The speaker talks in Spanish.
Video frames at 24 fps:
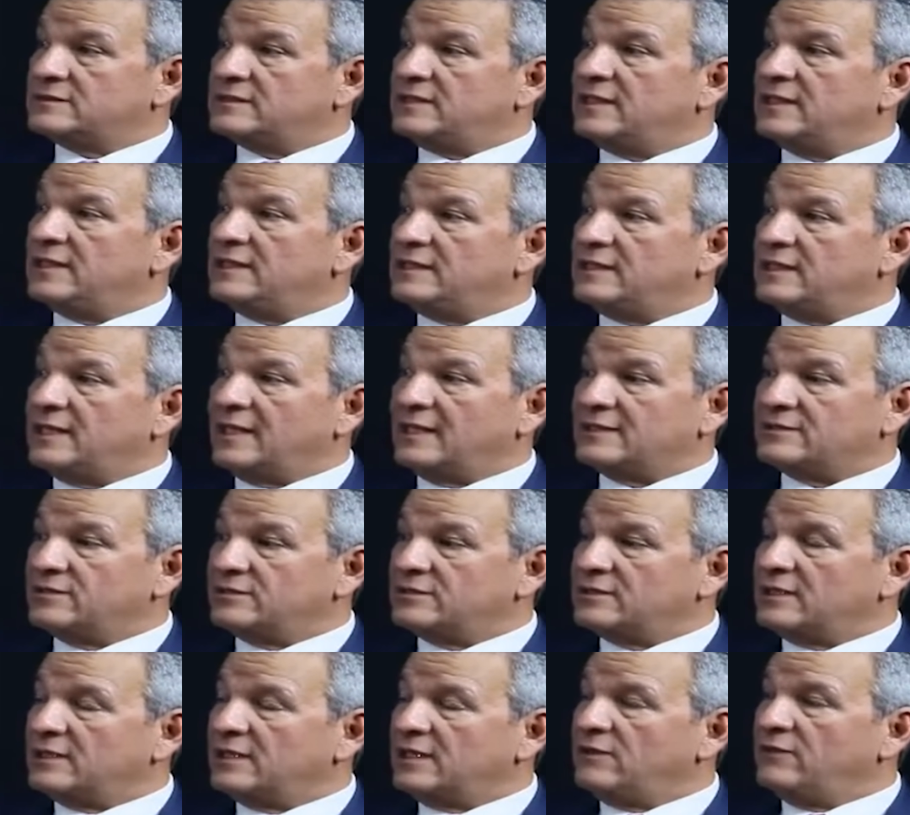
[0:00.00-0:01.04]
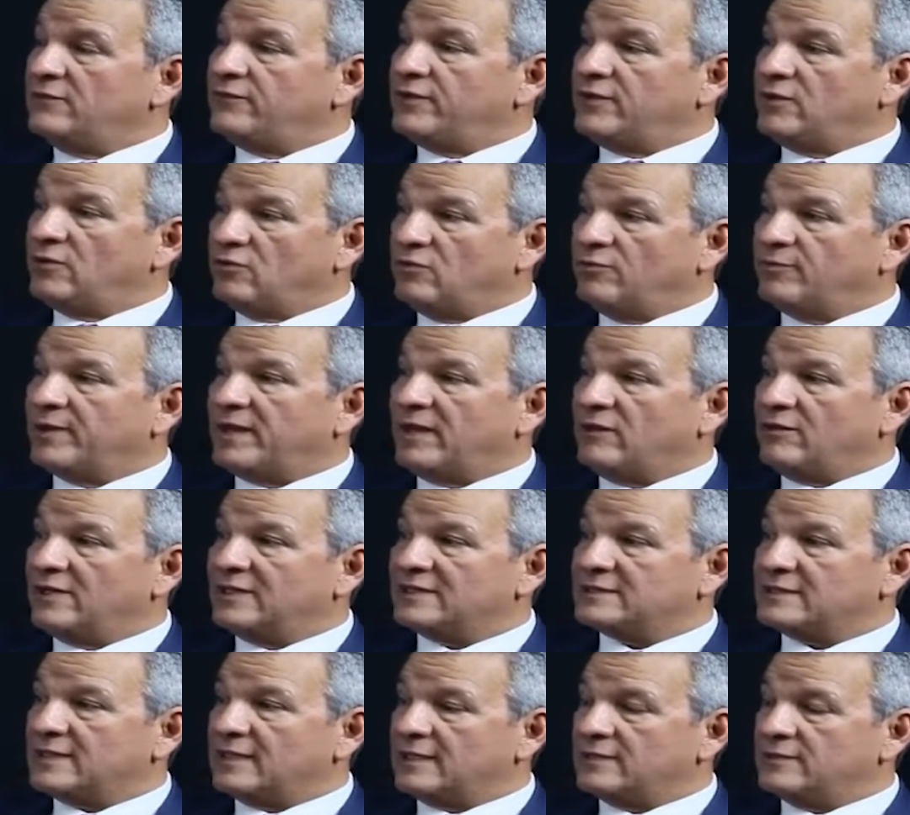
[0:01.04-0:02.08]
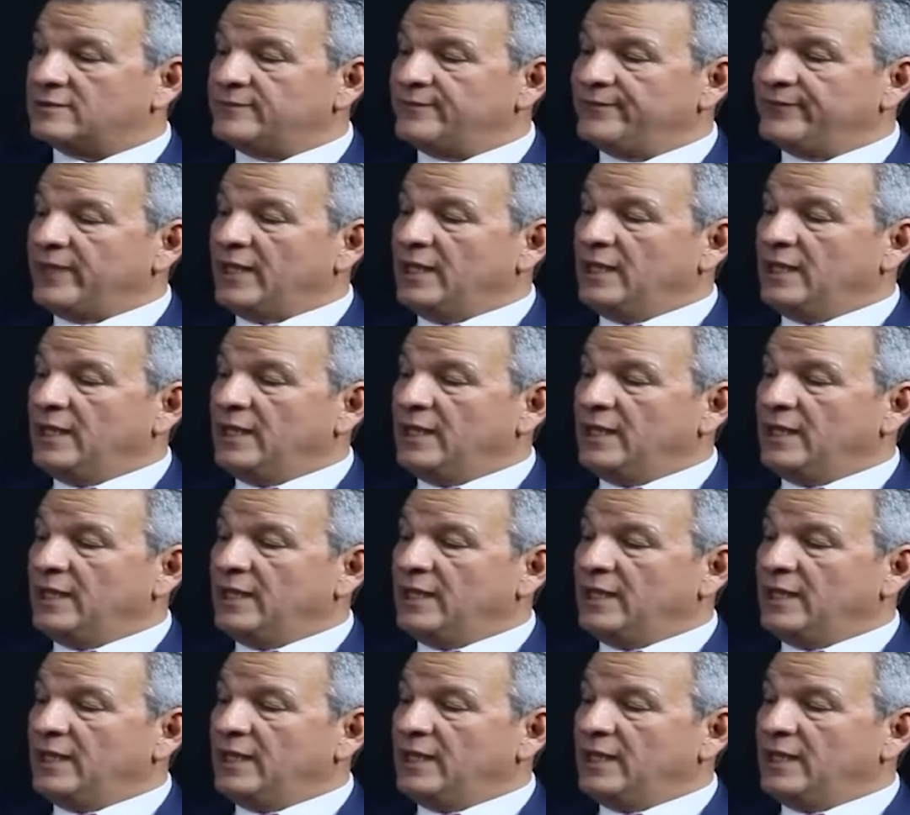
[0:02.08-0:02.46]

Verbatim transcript: Sí, ya esos terrenos fueron comprados al Estado.